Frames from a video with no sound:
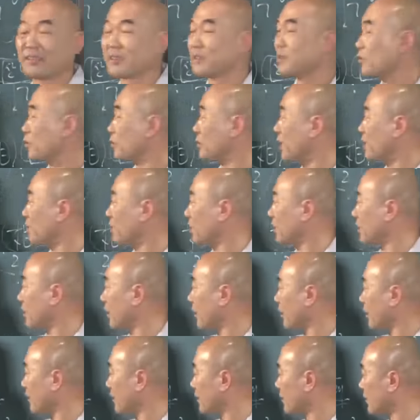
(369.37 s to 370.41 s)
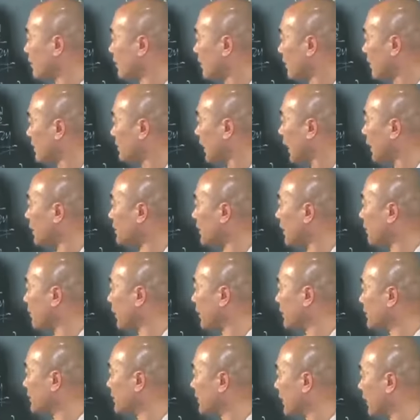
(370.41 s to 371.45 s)
그다음에 이게 이 상대방
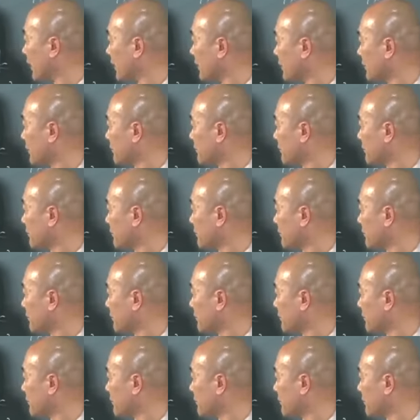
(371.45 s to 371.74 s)
있잖아요.